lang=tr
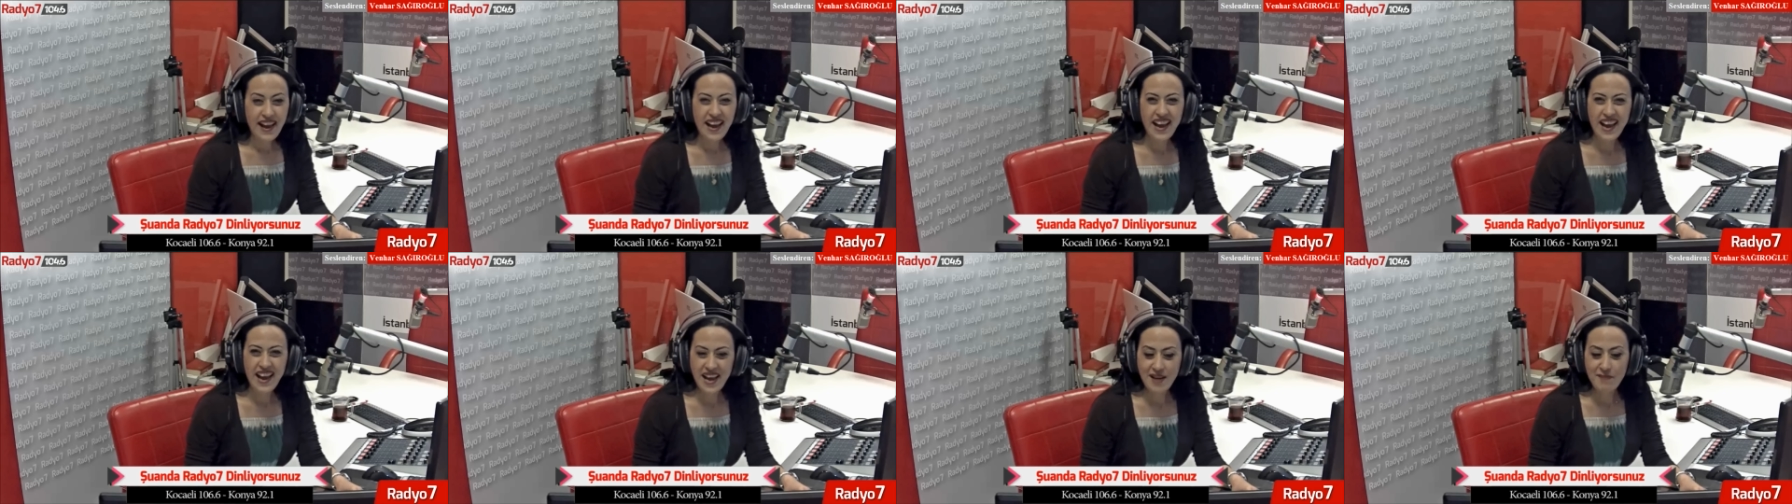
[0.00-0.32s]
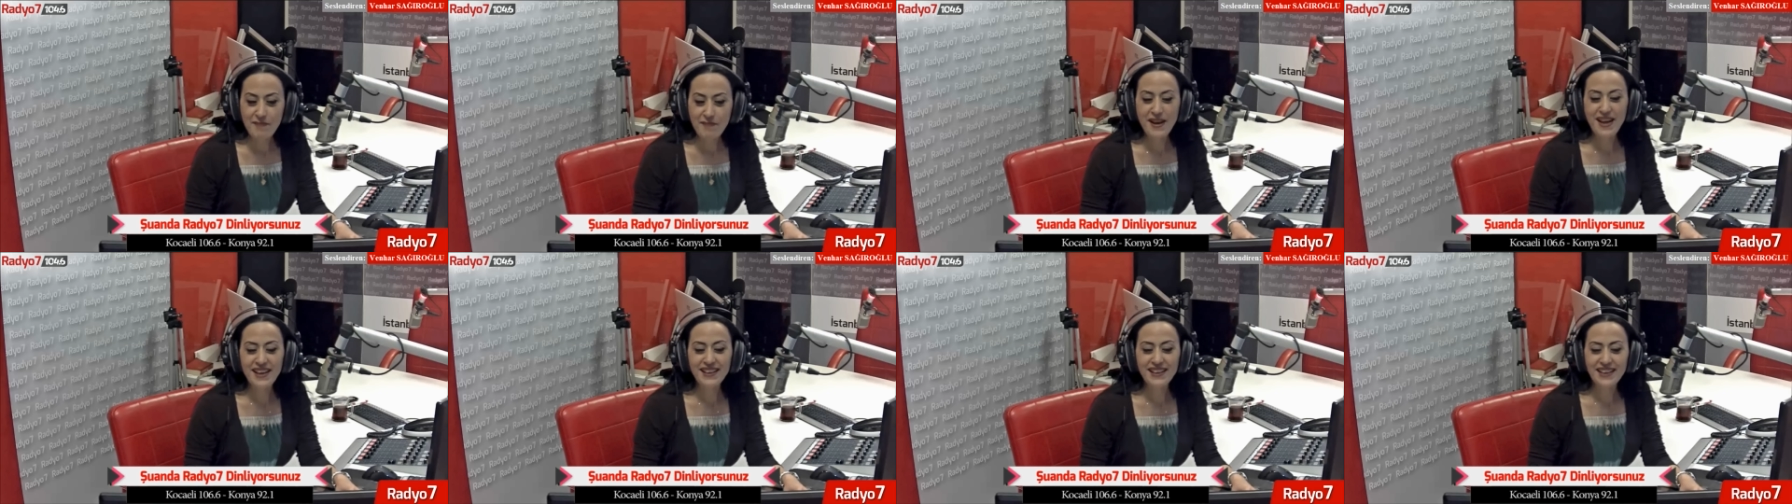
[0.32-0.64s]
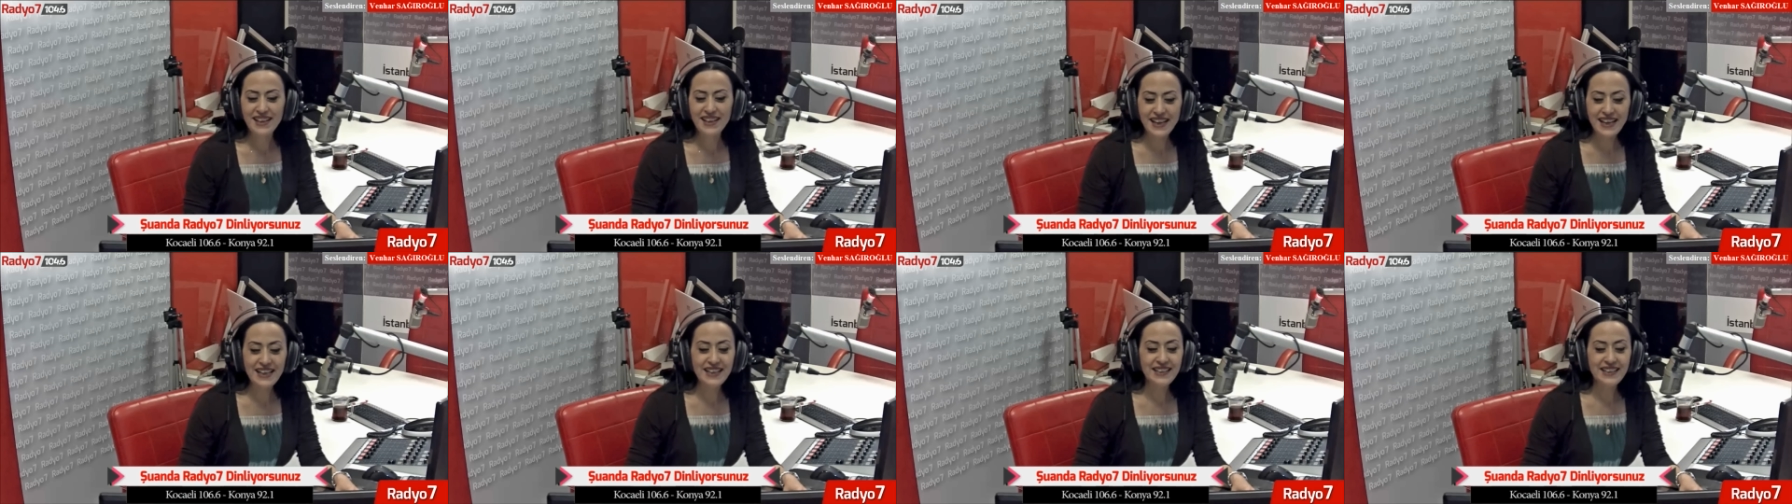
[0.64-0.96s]
Hemen
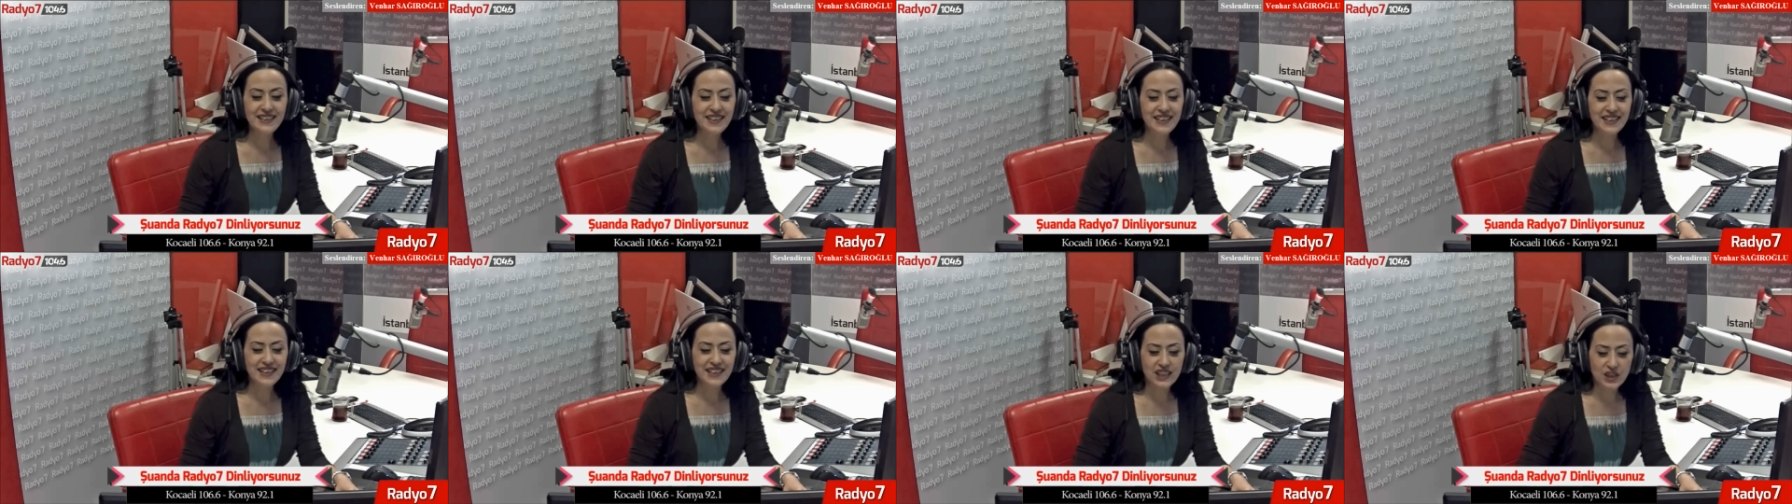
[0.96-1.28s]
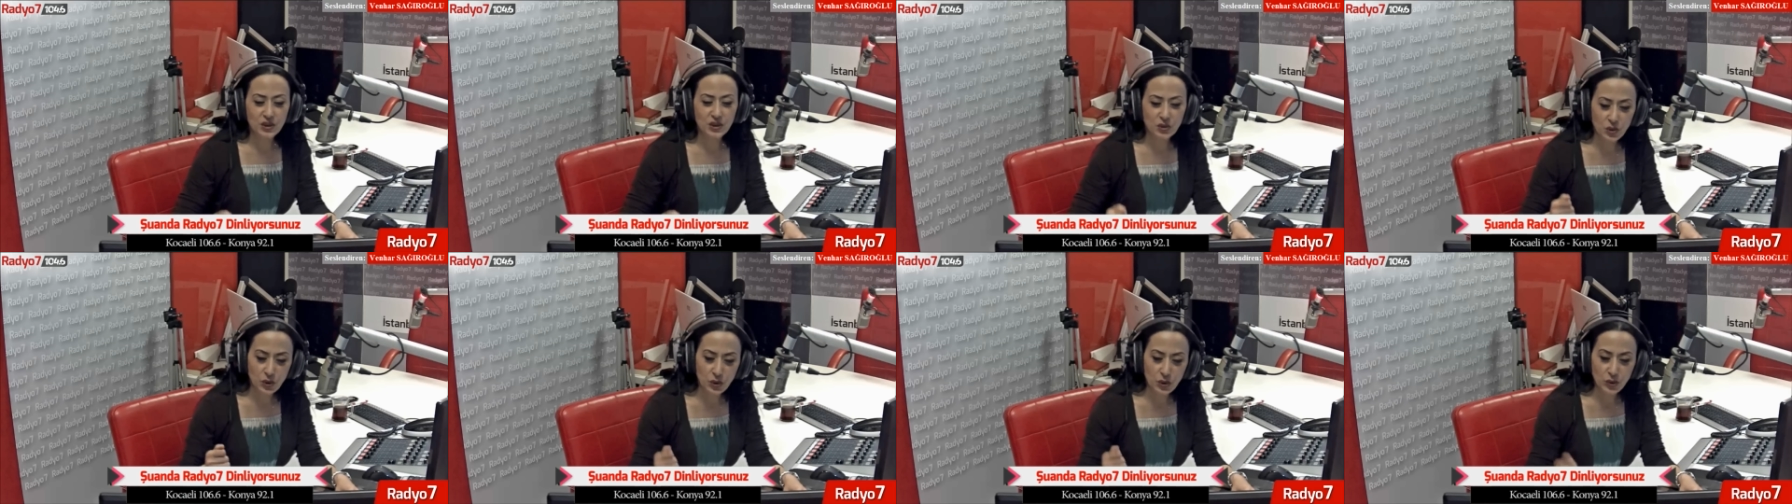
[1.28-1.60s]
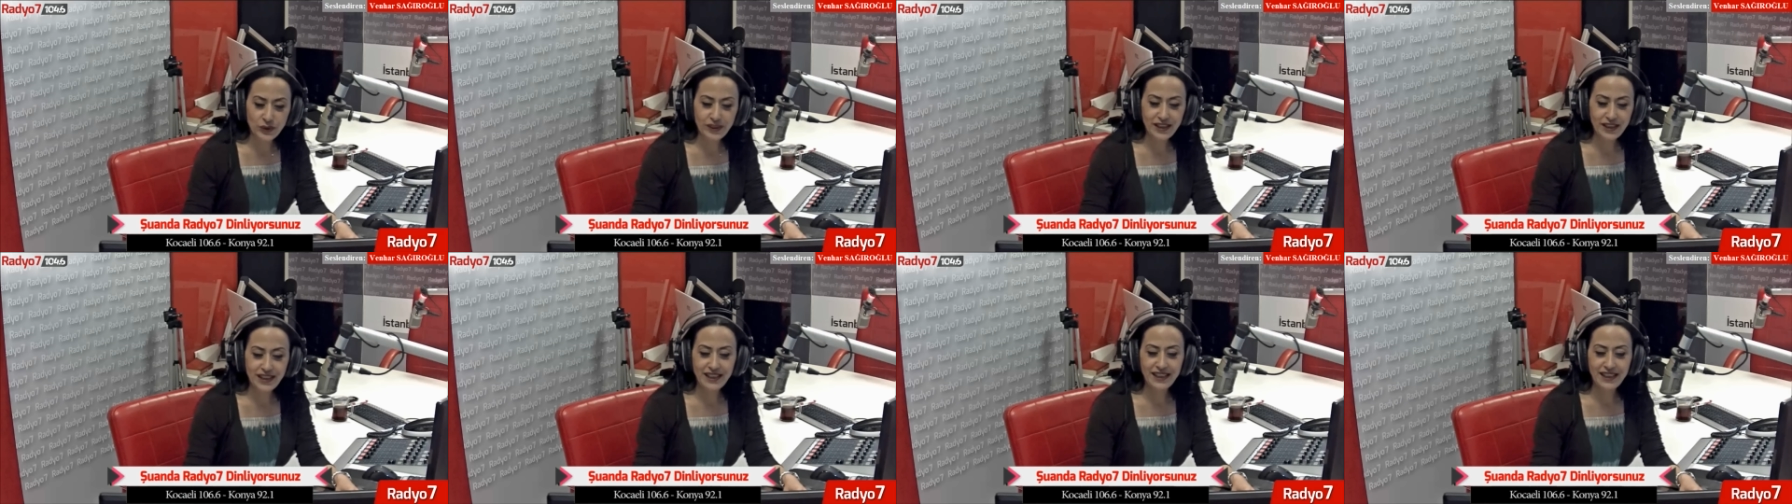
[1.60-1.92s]
elindeki
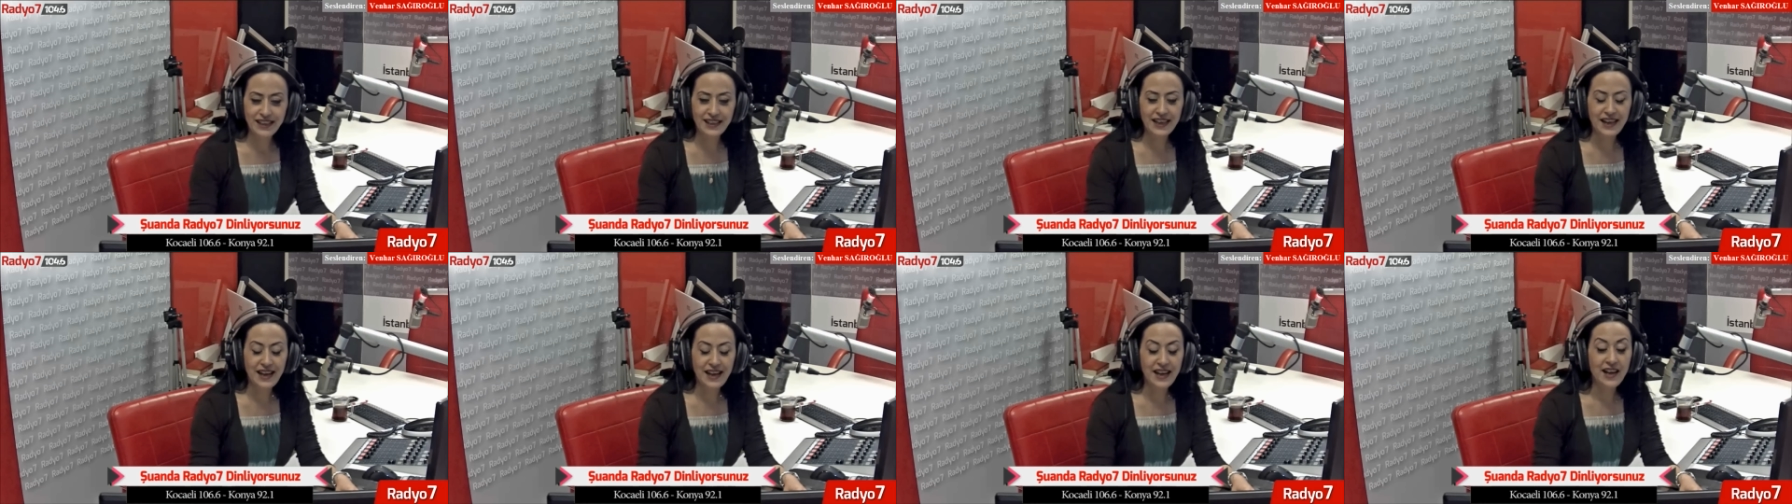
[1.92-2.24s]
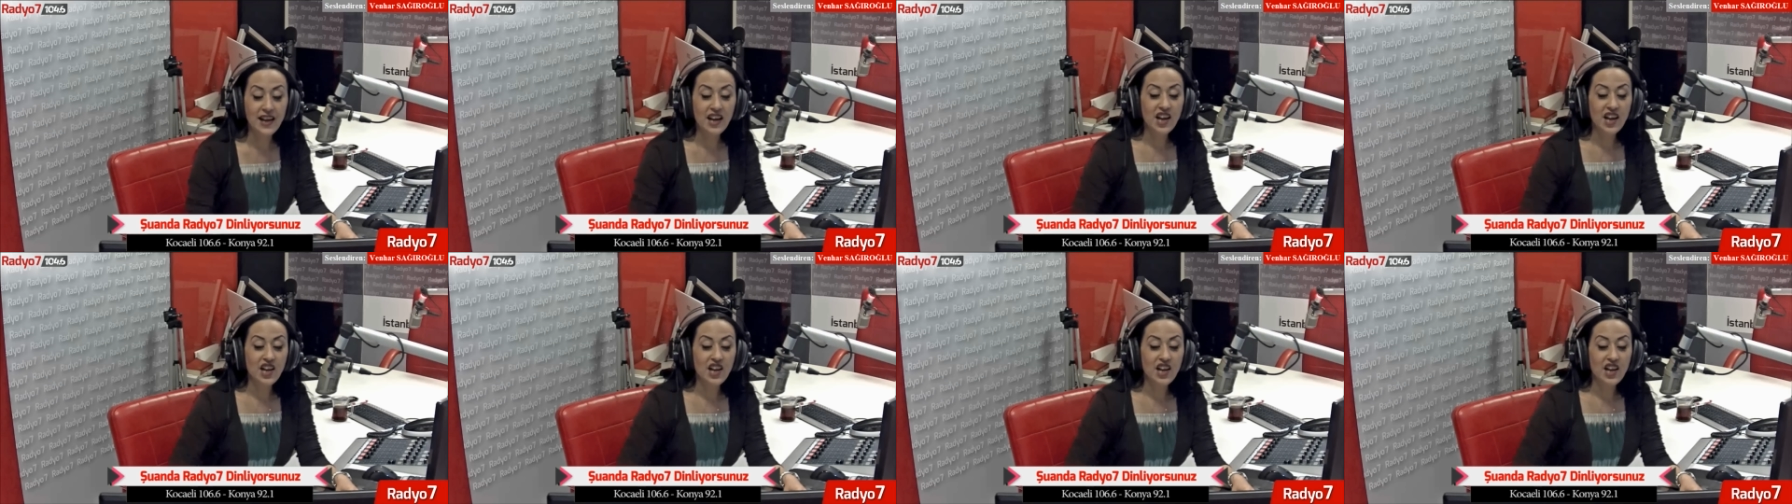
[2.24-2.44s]
küreğiyle